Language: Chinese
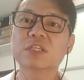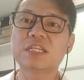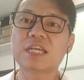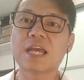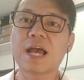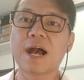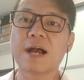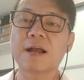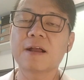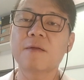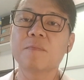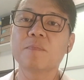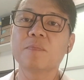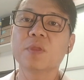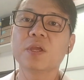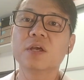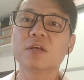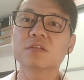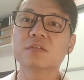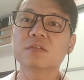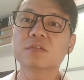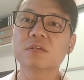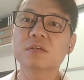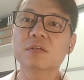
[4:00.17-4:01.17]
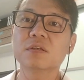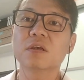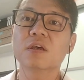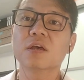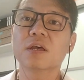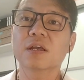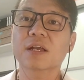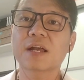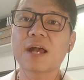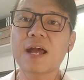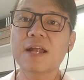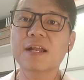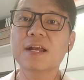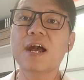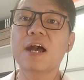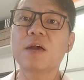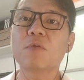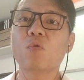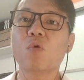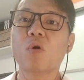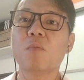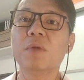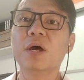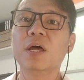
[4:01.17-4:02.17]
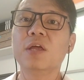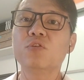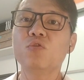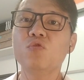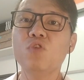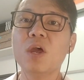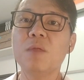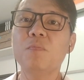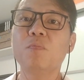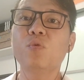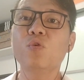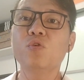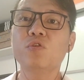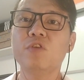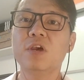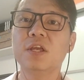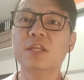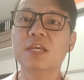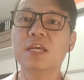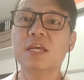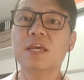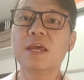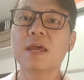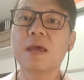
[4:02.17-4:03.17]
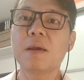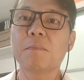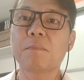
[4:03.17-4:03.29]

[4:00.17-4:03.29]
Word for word: 墙？是看看我们愿不愿意